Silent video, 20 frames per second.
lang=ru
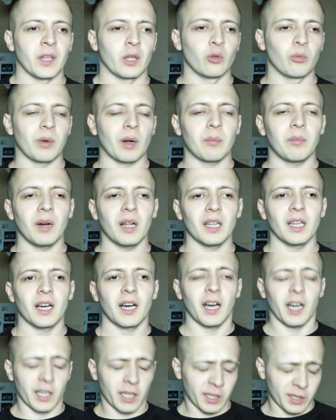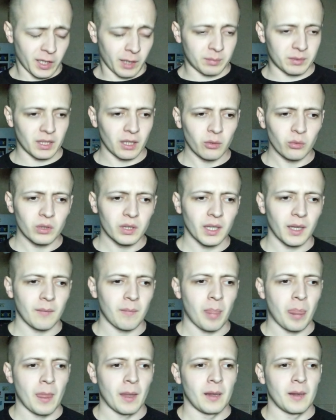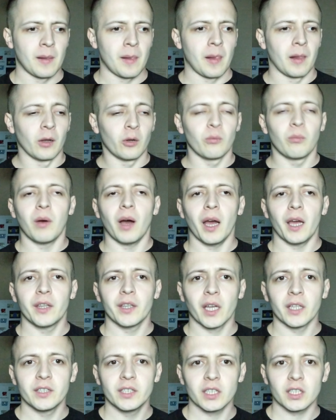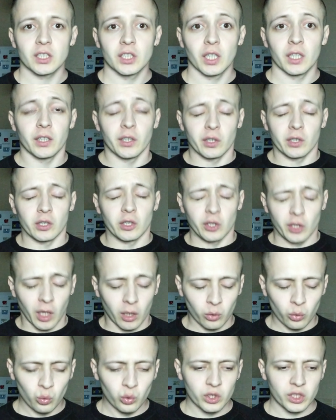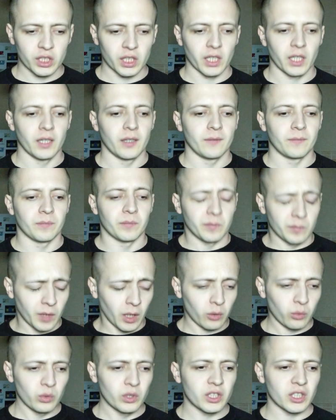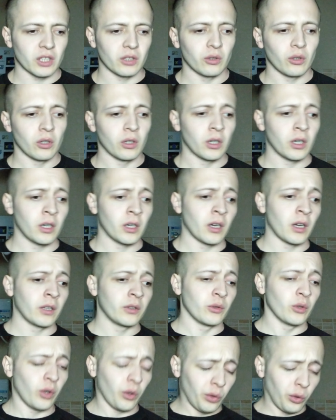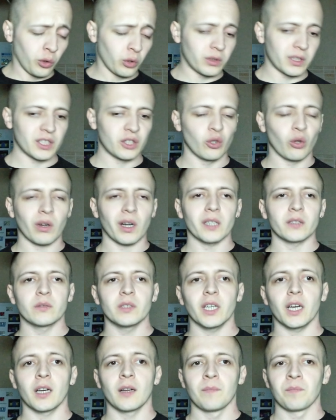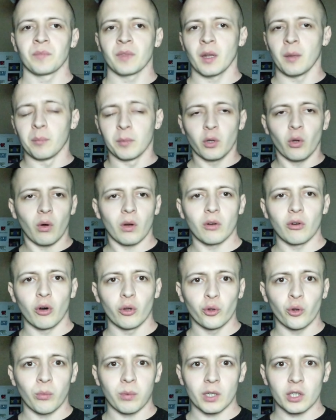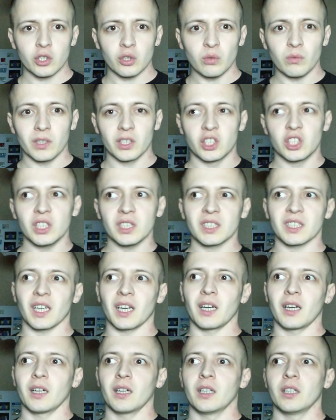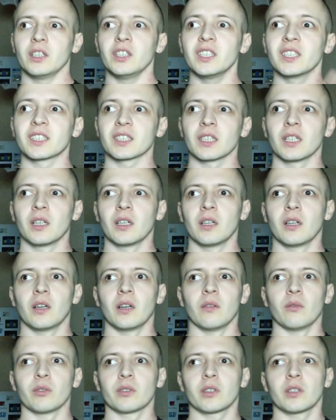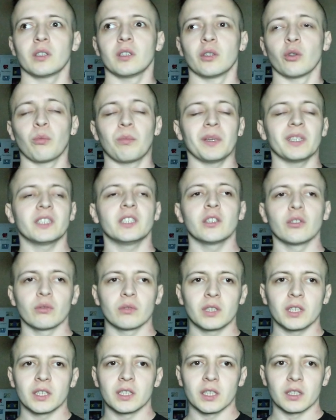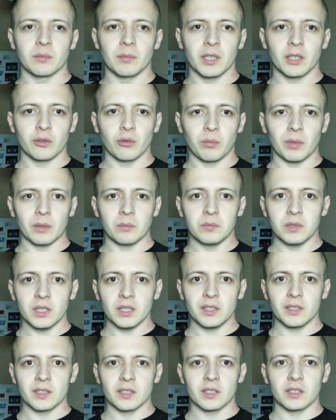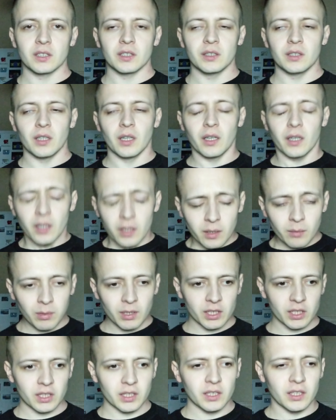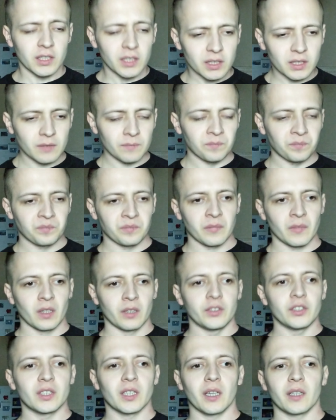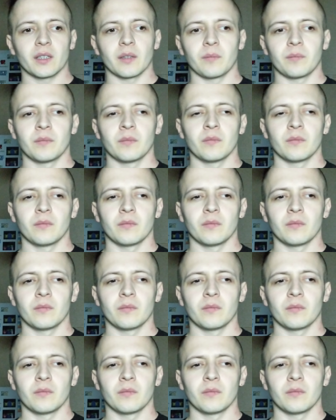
ну, пропала абсолютно любая надежда на лучшее, на лучшее, но ну, ну, то есть, ну разве я многого ну, прошу вот чисто из вот ну ну тысяч моих ну, подписчиц, либо же из, не знаю, там